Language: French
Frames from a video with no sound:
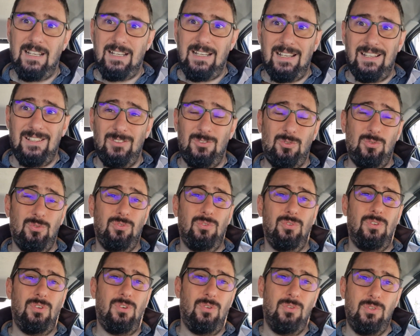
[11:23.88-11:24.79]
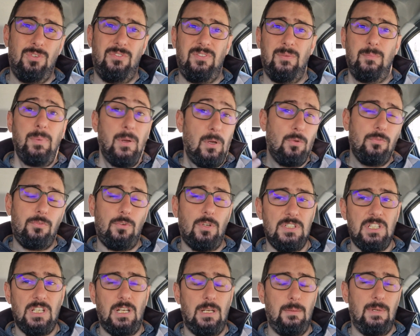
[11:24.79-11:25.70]
quand euh, on ne fait pas
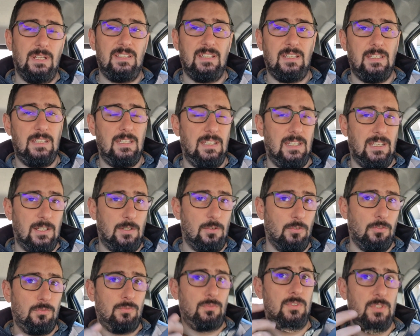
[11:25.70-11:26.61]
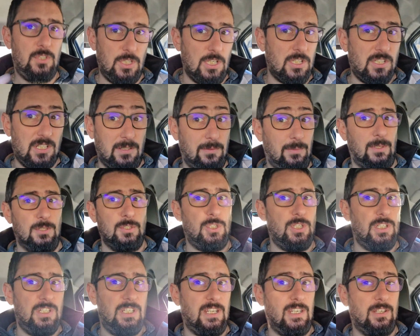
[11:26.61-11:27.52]
refroidir les batteries et qu'on cherche à se
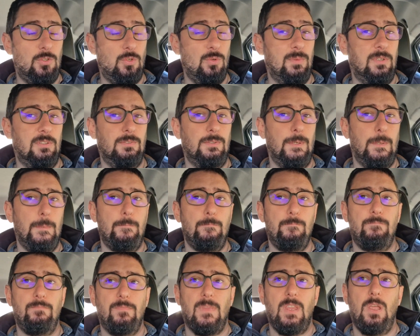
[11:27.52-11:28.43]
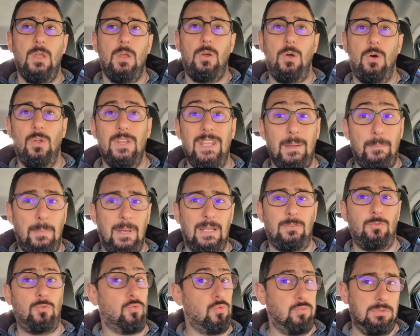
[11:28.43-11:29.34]
brancher directement, on n'a
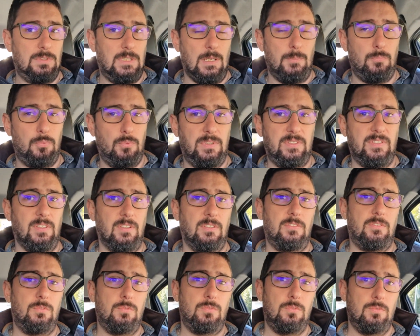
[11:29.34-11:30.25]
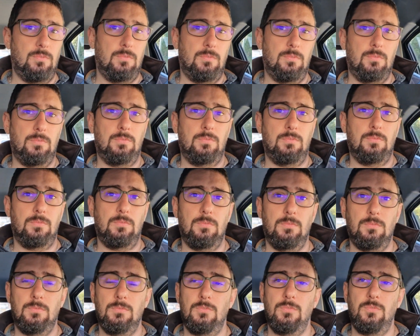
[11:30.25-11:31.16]
pas toute la puissance du,
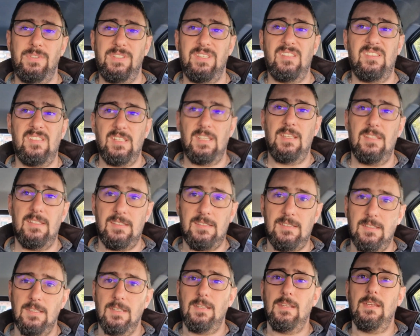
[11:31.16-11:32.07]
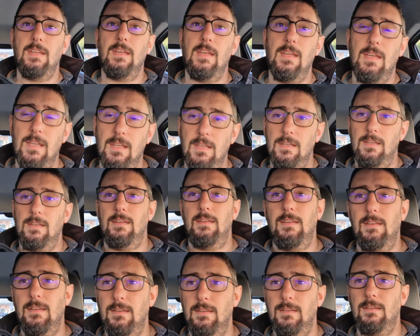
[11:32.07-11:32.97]
CCS
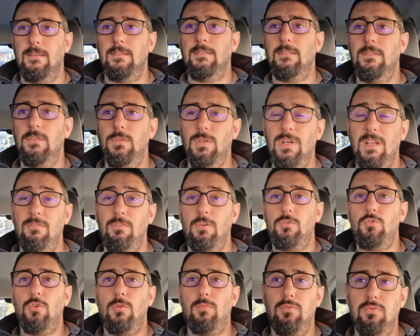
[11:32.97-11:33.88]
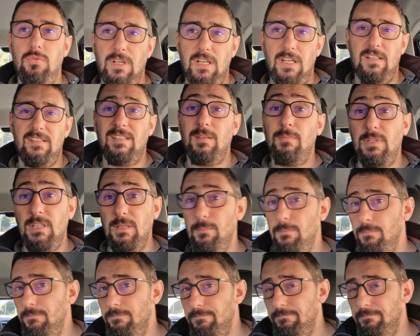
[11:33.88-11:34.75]
euh, que la voiture pourrait accepter.